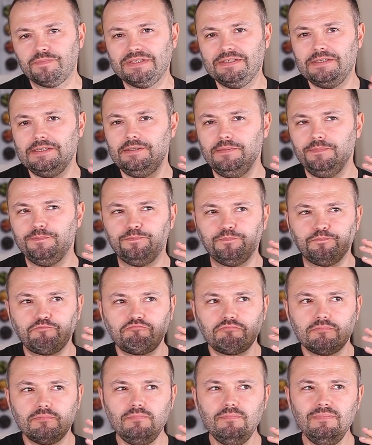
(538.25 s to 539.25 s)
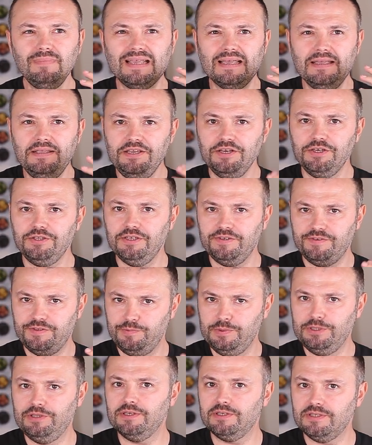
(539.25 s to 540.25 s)
Здесь нежность
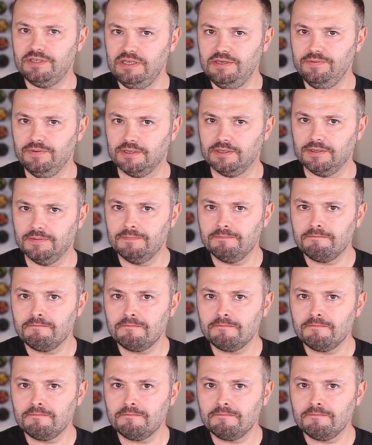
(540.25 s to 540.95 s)
взбитых сливок,